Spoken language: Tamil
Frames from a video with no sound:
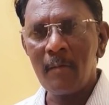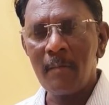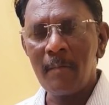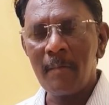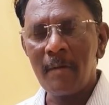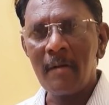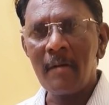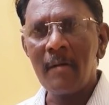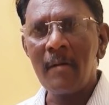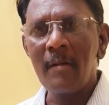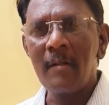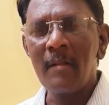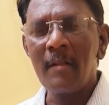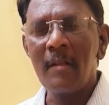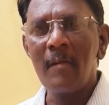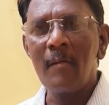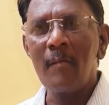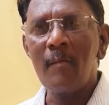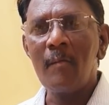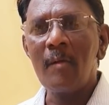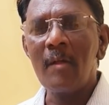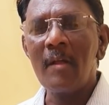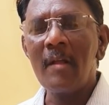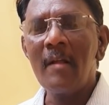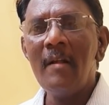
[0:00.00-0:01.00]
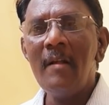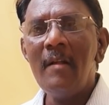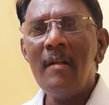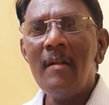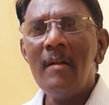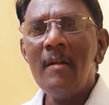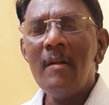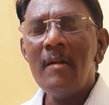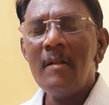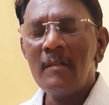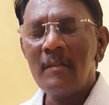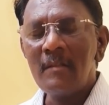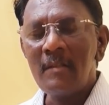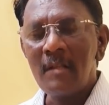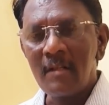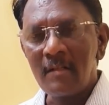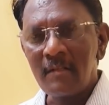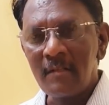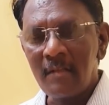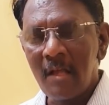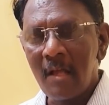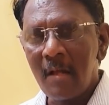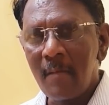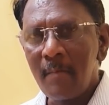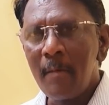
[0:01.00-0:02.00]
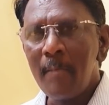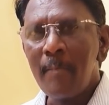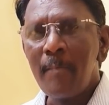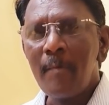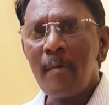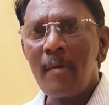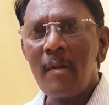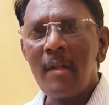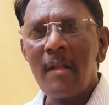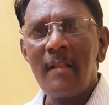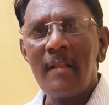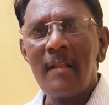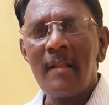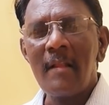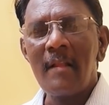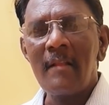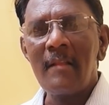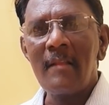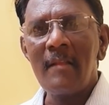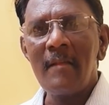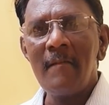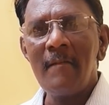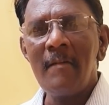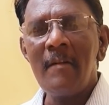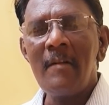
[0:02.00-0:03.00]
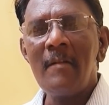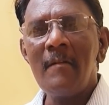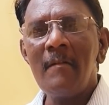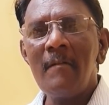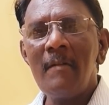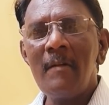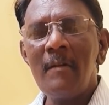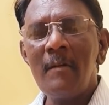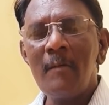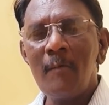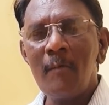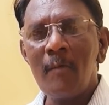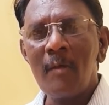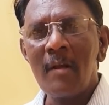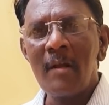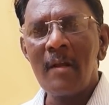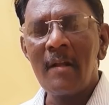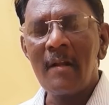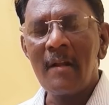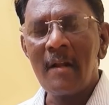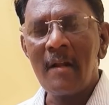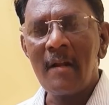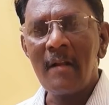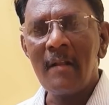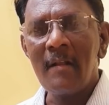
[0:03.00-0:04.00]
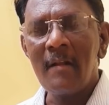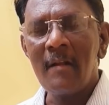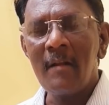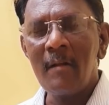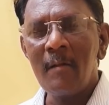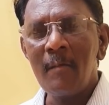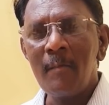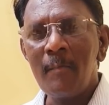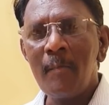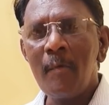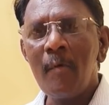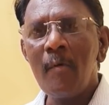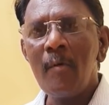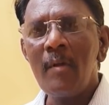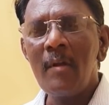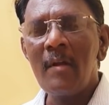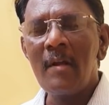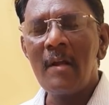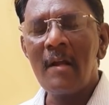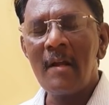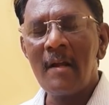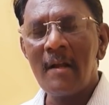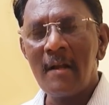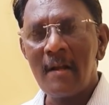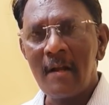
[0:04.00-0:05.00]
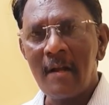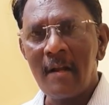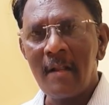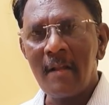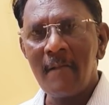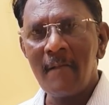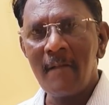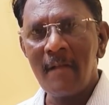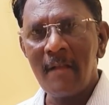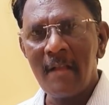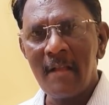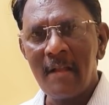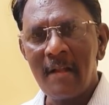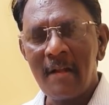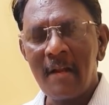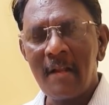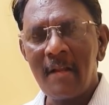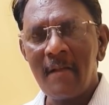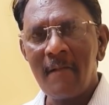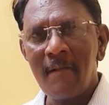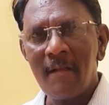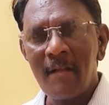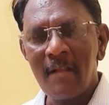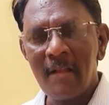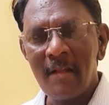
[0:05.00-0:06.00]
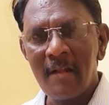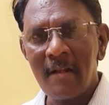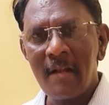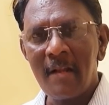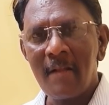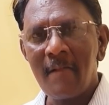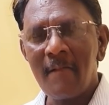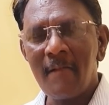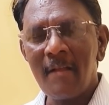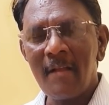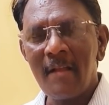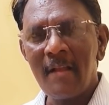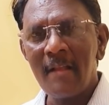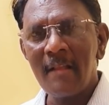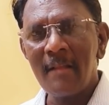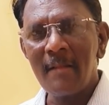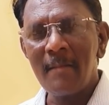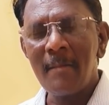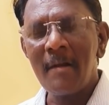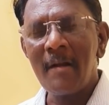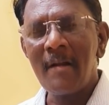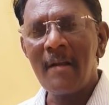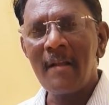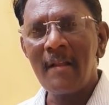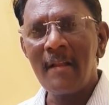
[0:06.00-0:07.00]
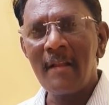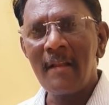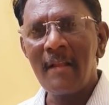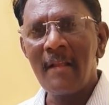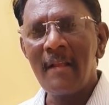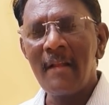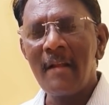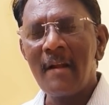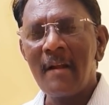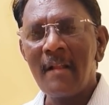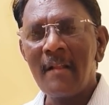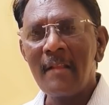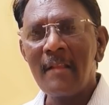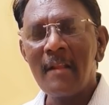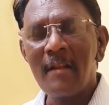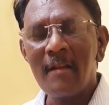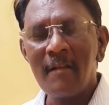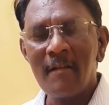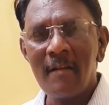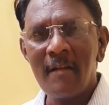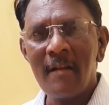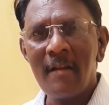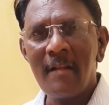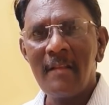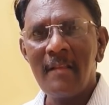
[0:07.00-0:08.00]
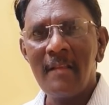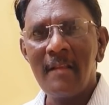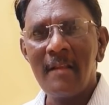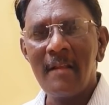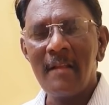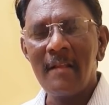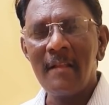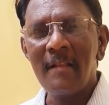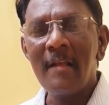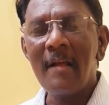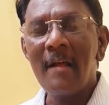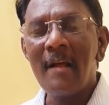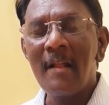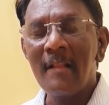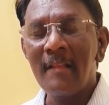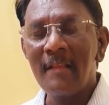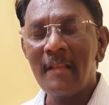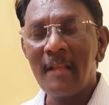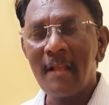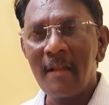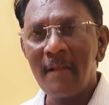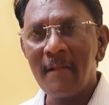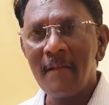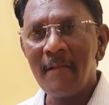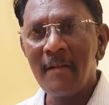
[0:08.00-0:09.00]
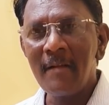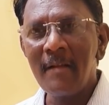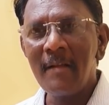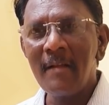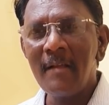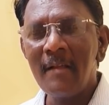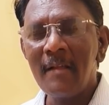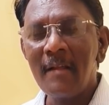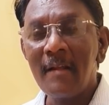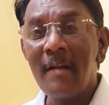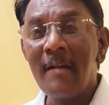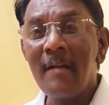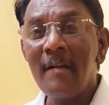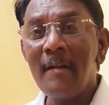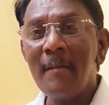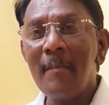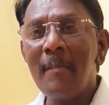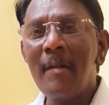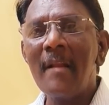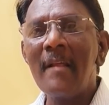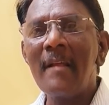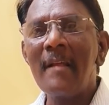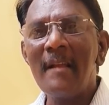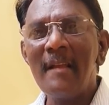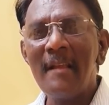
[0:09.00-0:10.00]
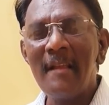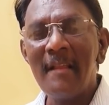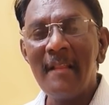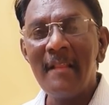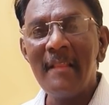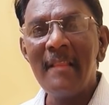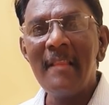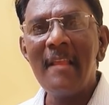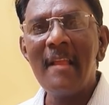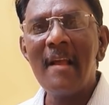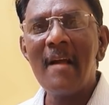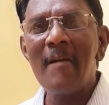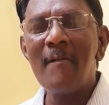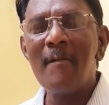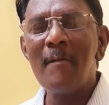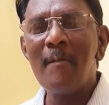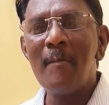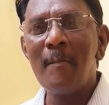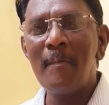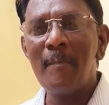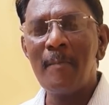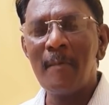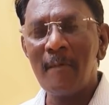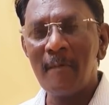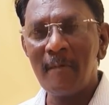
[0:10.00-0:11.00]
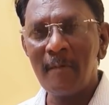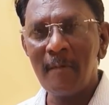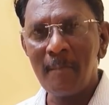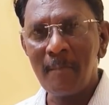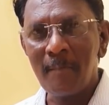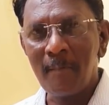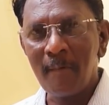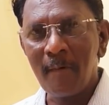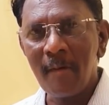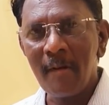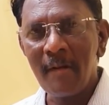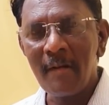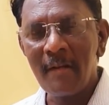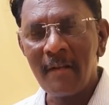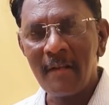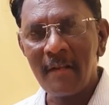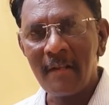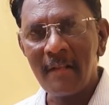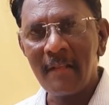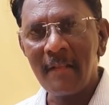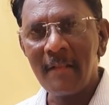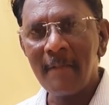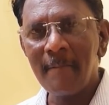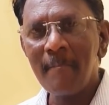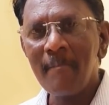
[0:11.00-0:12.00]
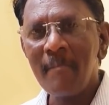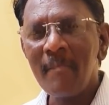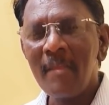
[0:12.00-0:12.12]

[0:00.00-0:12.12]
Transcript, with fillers: ஒரு பக்கம் இருந்தாலும் கூட தற்சார்பு பொருளாதாரத்தை விட்டு விட்டு உலக நாடுகளின் போருக்காக கடன் வாங்கி கடன் வாங்கி கடன் வாங்கி அந்த மக்களை இன்றைக்கி நடுத்தரில் நிறுத்தியிருக்குது அந்த அளவுக்கு ரெண்டு மடங்கு இந்தியாவும் இப்போ வந்து போயிட்டுருக்குது